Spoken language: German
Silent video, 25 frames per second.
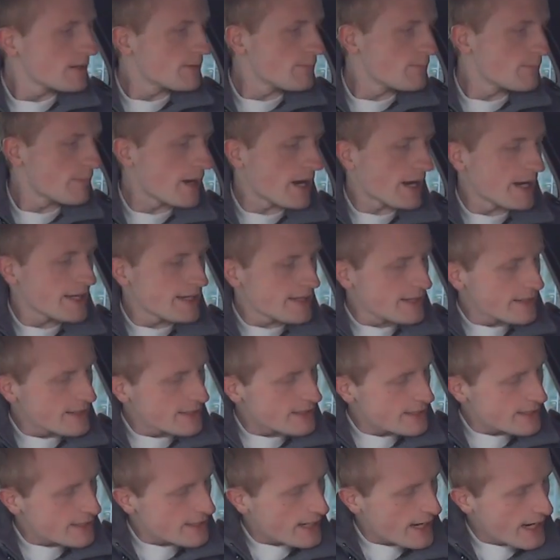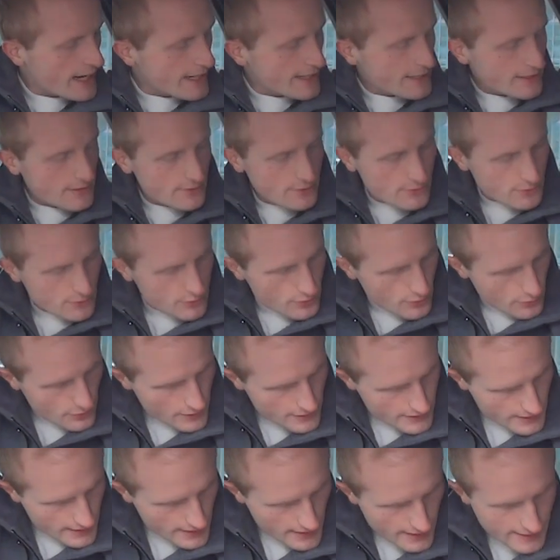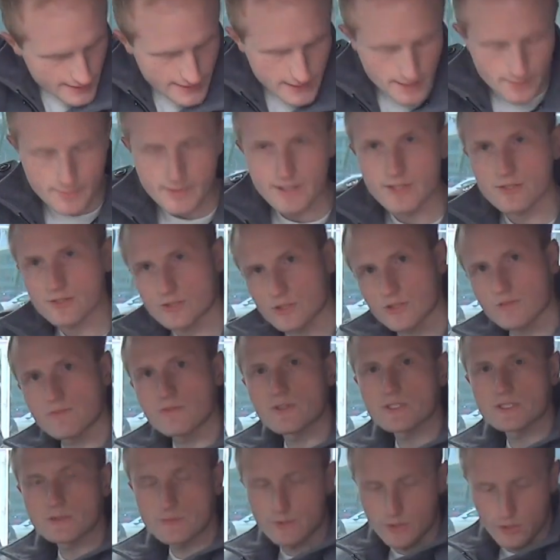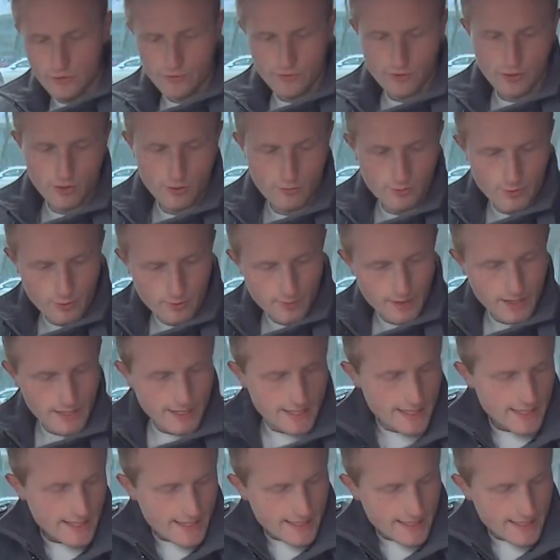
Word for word: meine ich keine Durchreiche, aber das schauen wir uns im Kofferraum nochmal